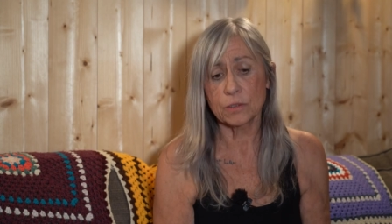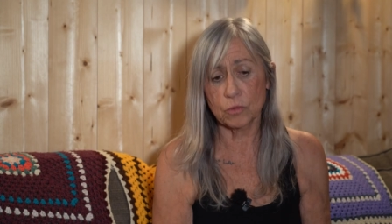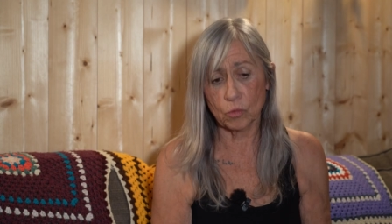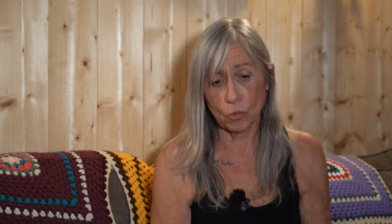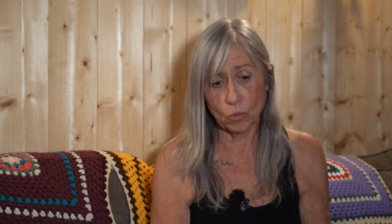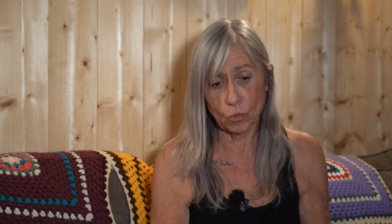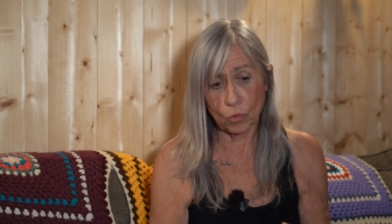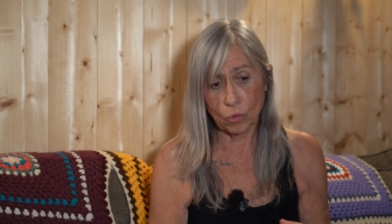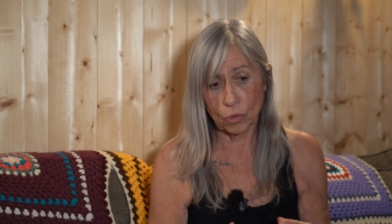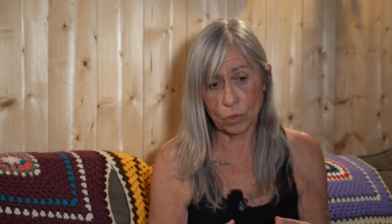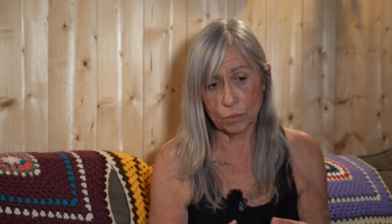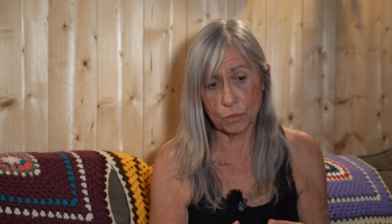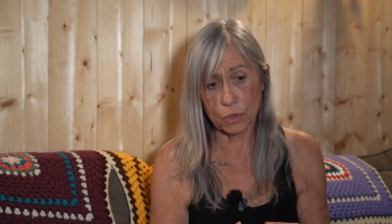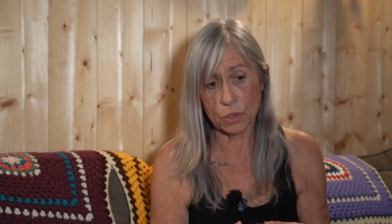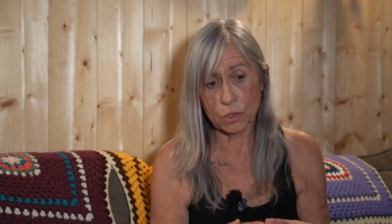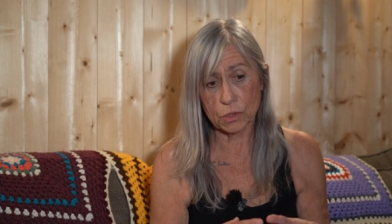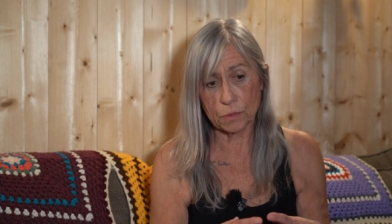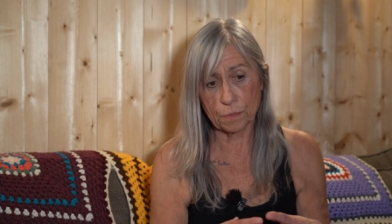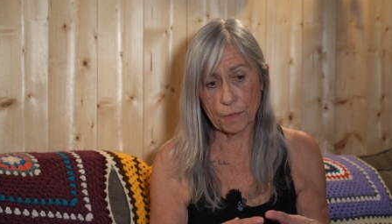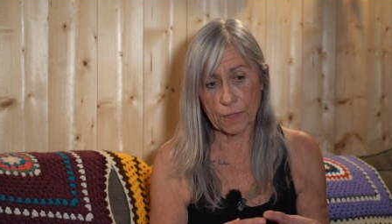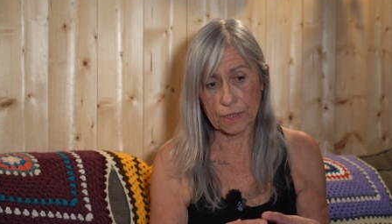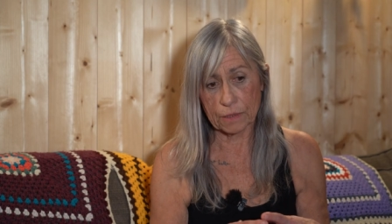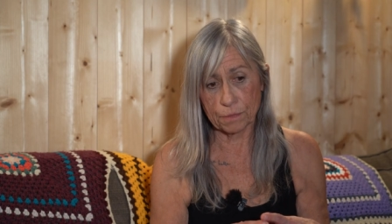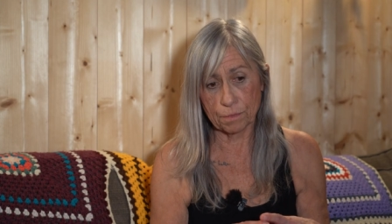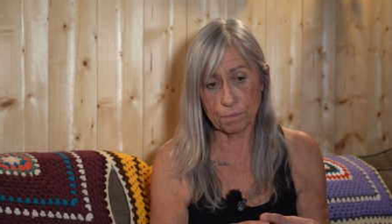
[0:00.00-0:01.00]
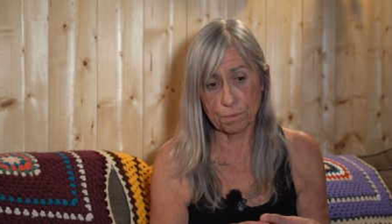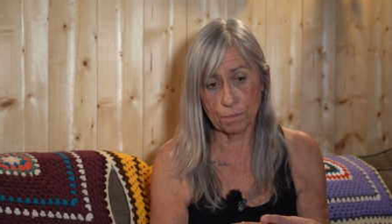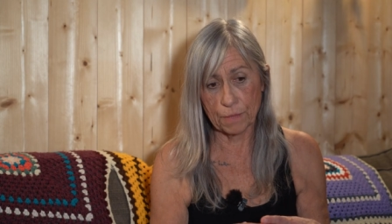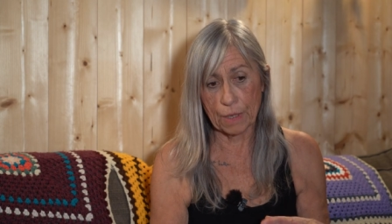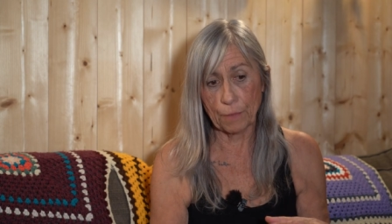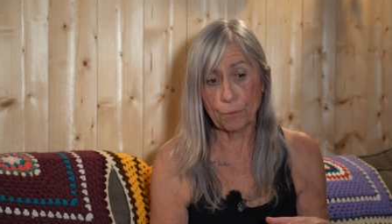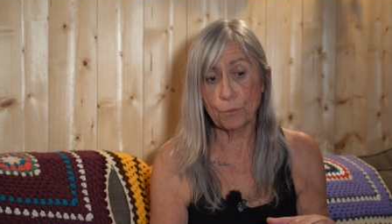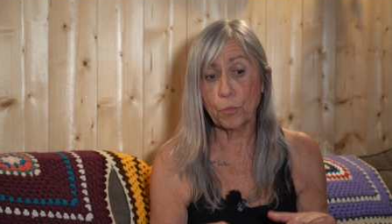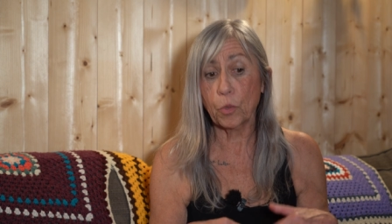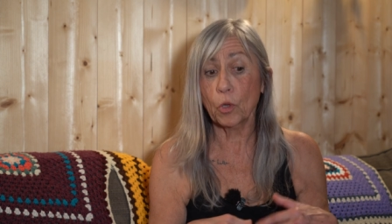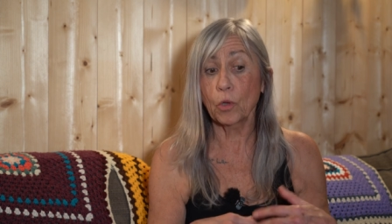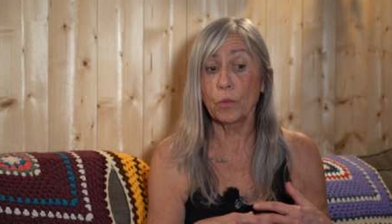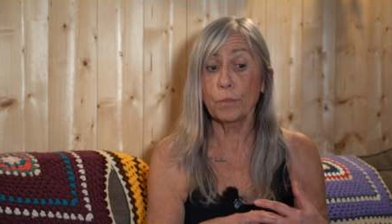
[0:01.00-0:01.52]
si on commence par ma
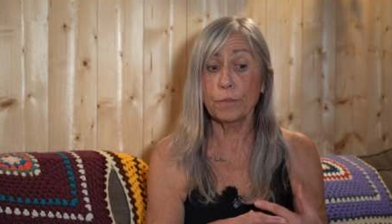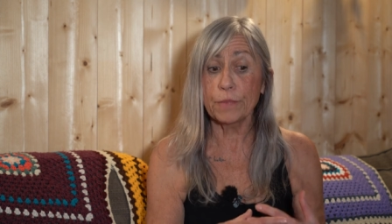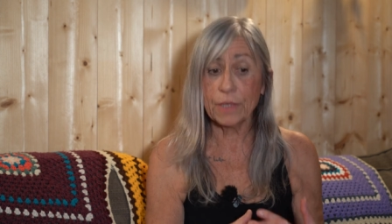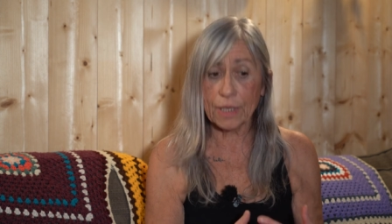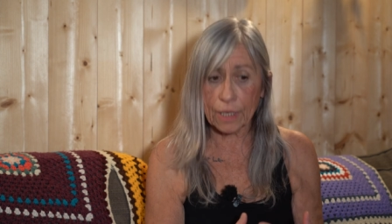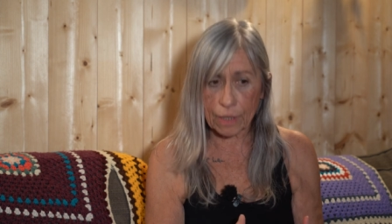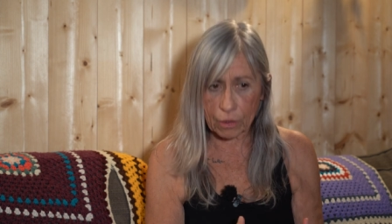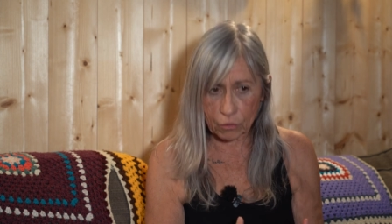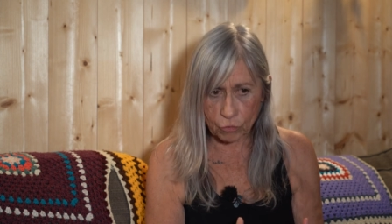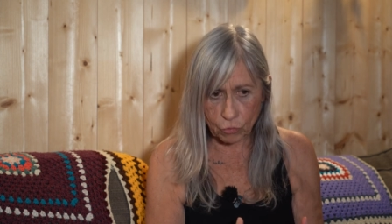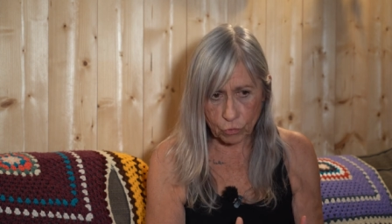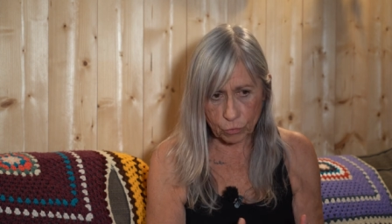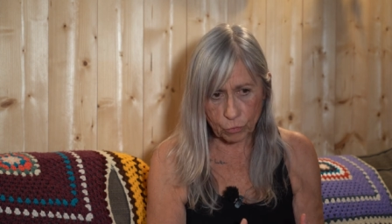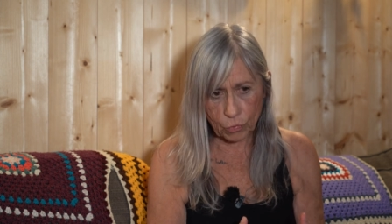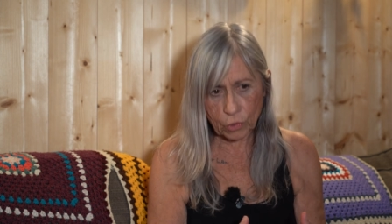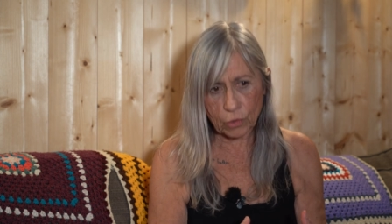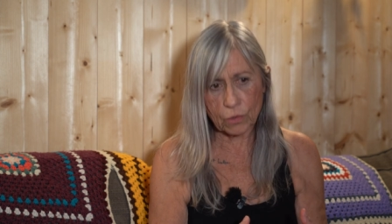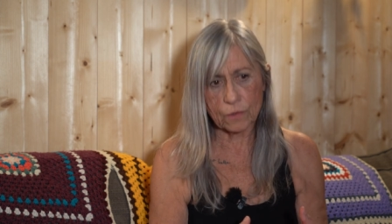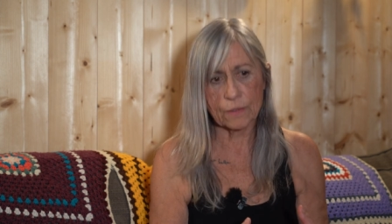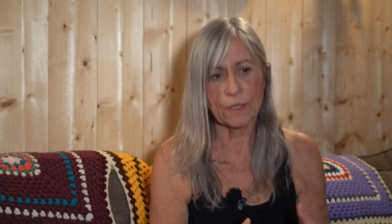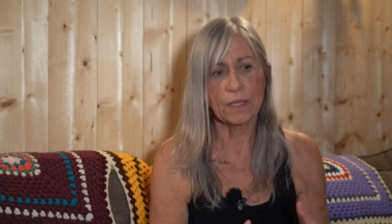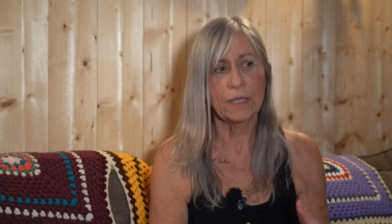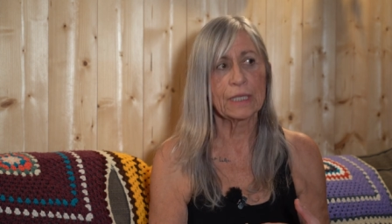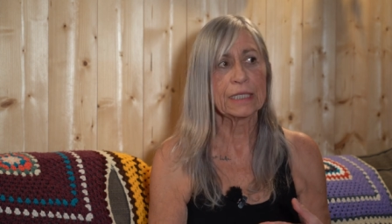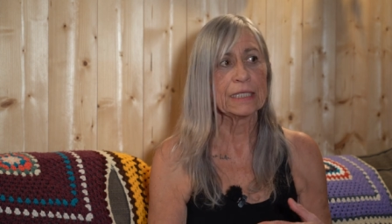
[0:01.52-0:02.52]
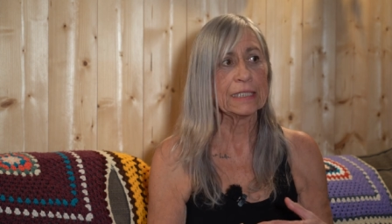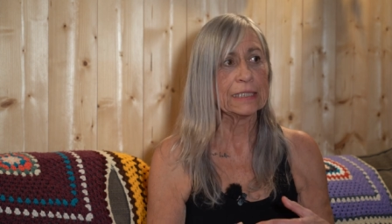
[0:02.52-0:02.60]
première demande,